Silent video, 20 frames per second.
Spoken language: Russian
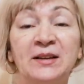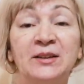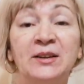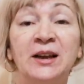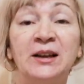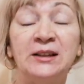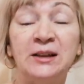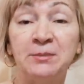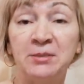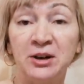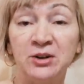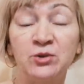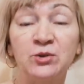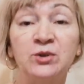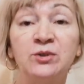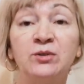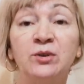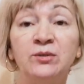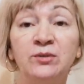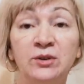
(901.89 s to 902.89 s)
На этом
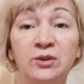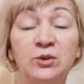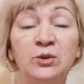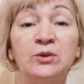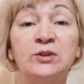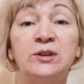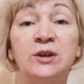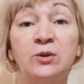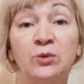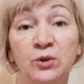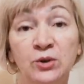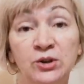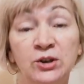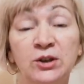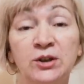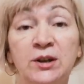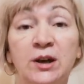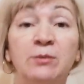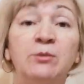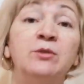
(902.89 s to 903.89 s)
хочу свое видео
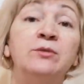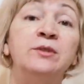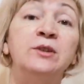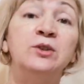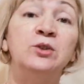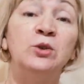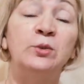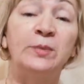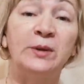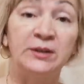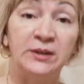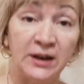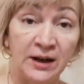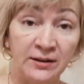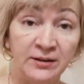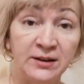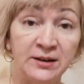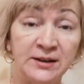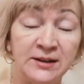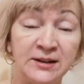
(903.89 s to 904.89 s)
закончить. Кому видео
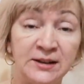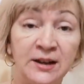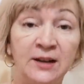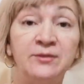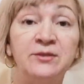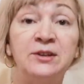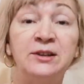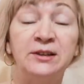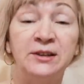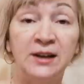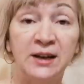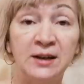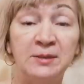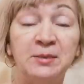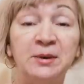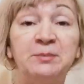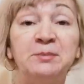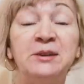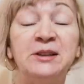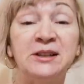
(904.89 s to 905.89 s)
понравилось, ставьте лайк,
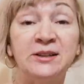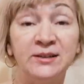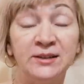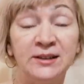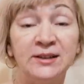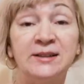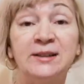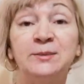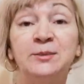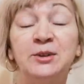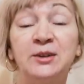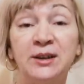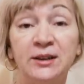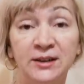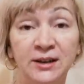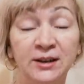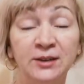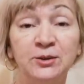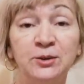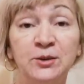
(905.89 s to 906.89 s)
подписывайтесь на мой
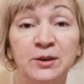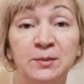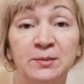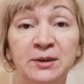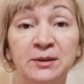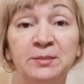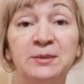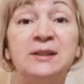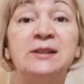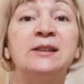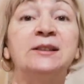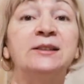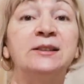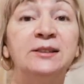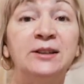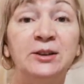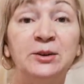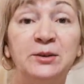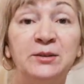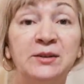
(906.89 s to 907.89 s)
канал, кто не
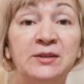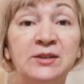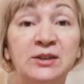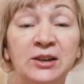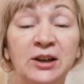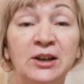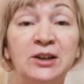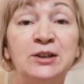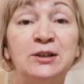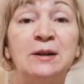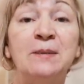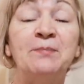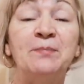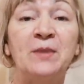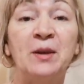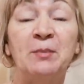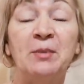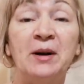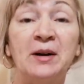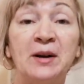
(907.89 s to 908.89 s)
подписан. До новых встреч.
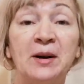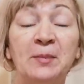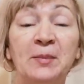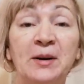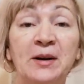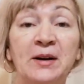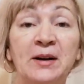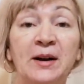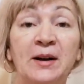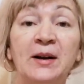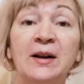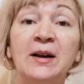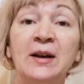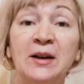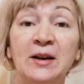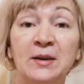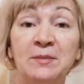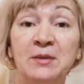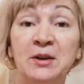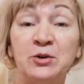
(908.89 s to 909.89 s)
Пока-пока.
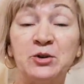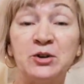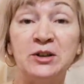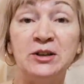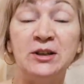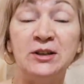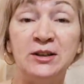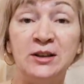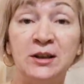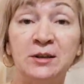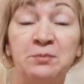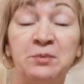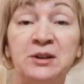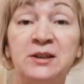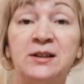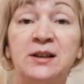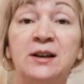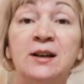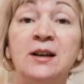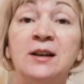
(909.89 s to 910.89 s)
И мне уже не
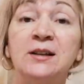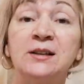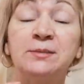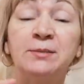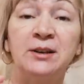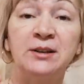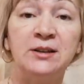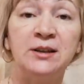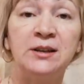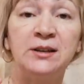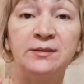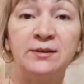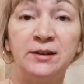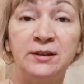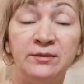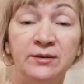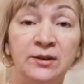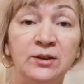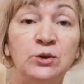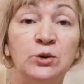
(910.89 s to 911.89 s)
терпится
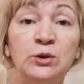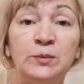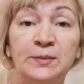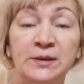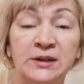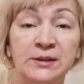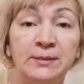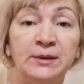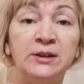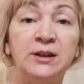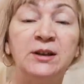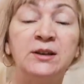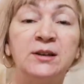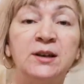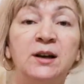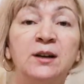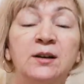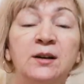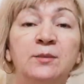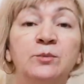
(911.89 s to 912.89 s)
смонтировать видео и посмотреть,
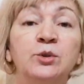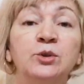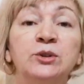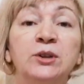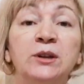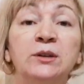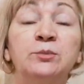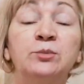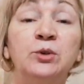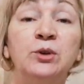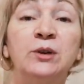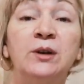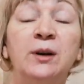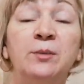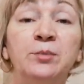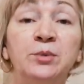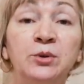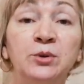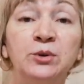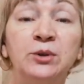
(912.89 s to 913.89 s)
как работает мой
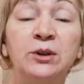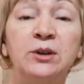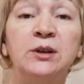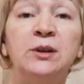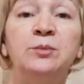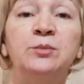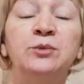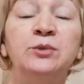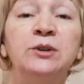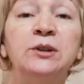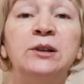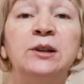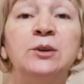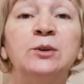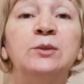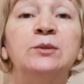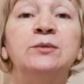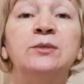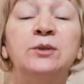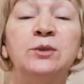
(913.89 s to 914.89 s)
компьютер, не будет
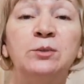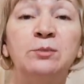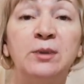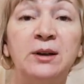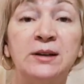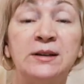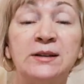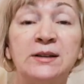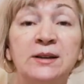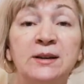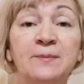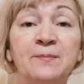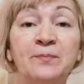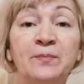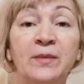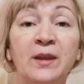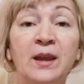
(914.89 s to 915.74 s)
ли он вырубаться.